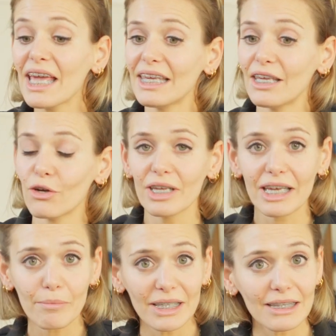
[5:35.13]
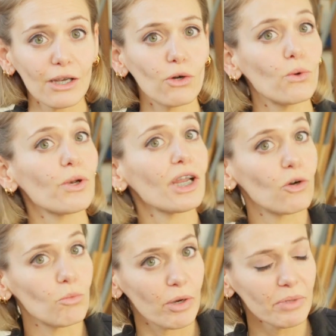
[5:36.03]
Irónicamente les ocurre
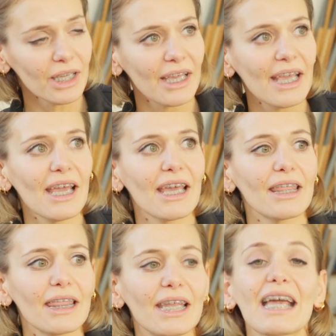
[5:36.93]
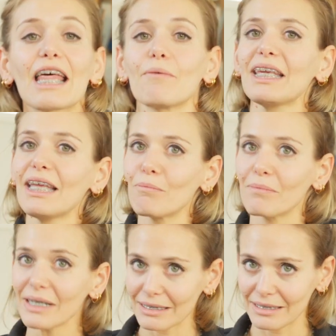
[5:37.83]
como a mí, es decir, cada vez quieren
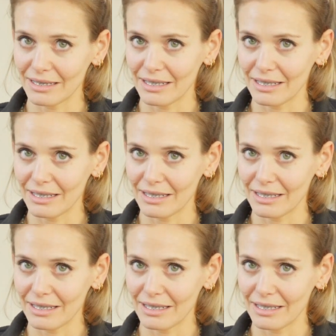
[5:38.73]
más.